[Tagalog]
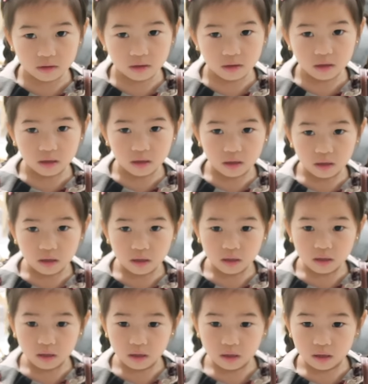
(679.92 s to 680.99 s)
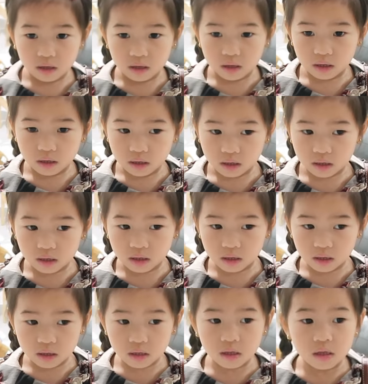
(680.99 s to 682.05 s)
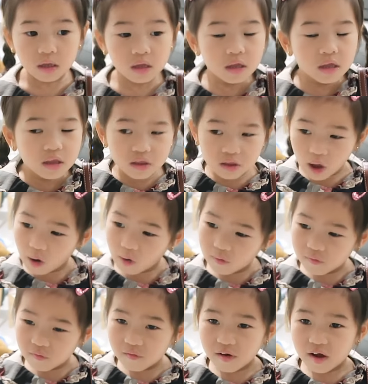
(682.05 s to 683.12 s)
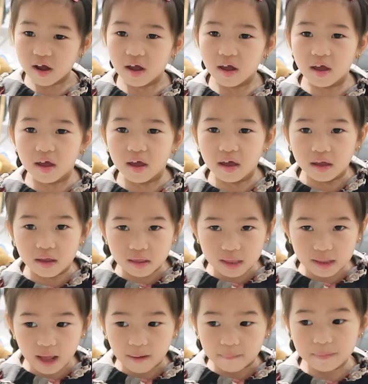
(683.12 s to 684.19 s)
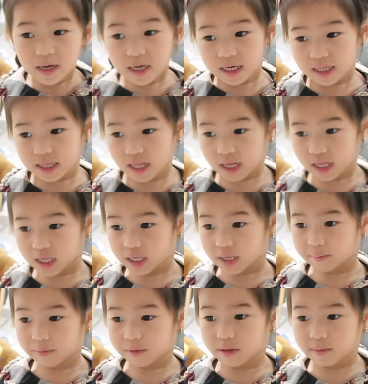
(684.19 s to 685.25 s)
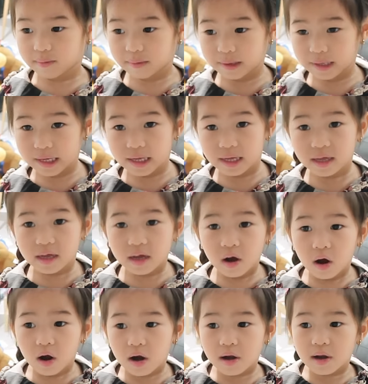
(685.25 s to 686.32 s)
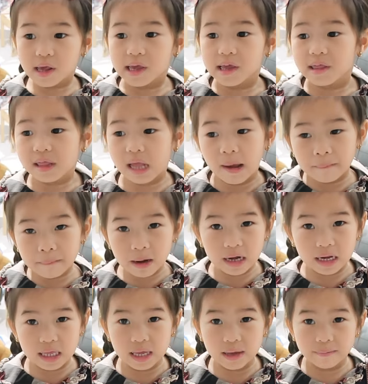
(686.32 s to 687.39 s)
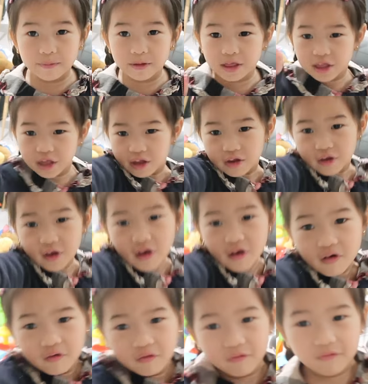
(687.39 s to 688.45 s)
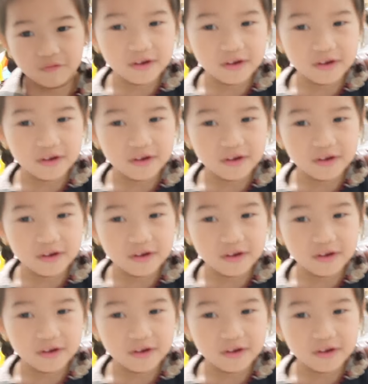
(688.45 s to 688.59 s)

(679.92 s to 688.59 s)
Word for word: Hindi, that's your present. From no. your second birthday. Somebody didn't give it to me. Only somebody give it to you.